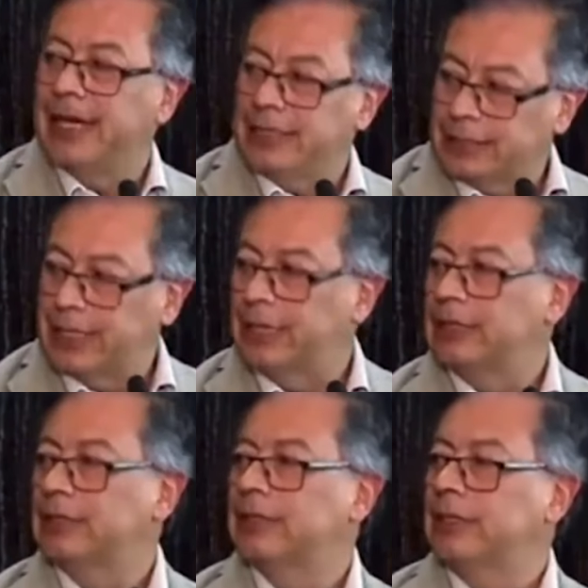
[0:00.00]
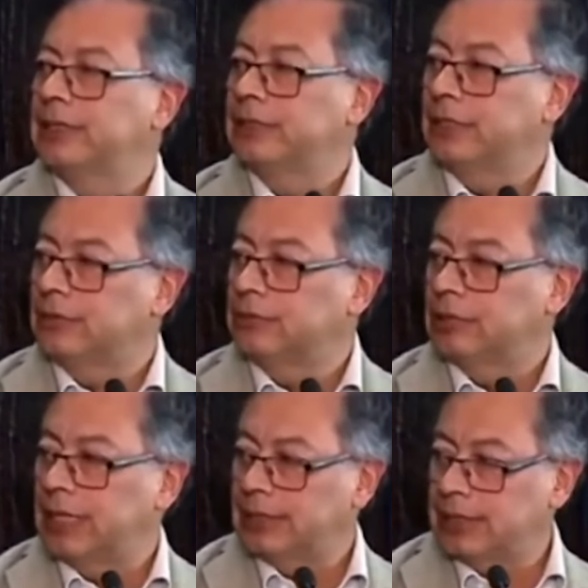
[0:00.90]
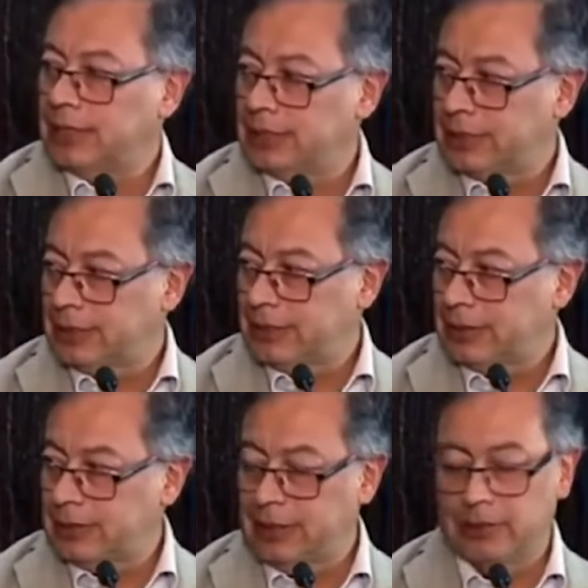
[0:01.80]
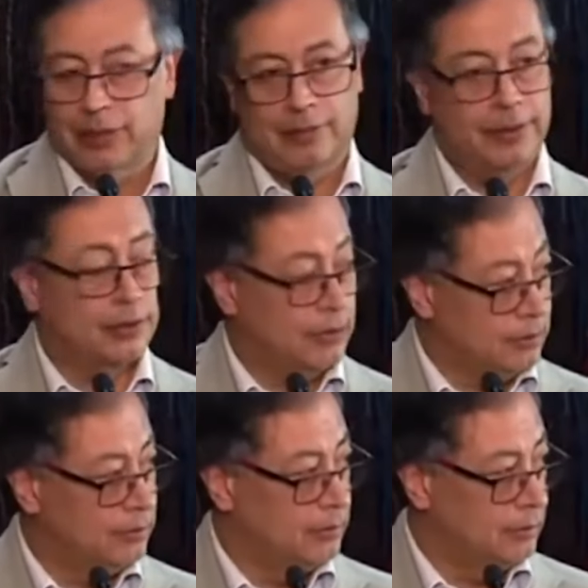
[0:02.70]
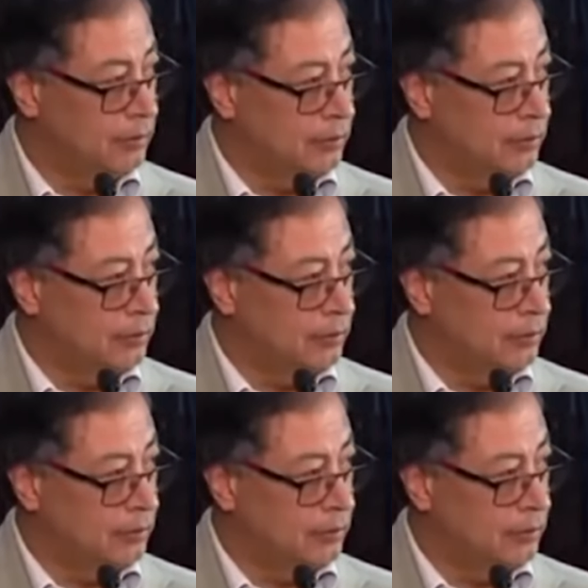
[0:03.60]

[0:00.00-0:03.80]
están en circunstancias de intervención. En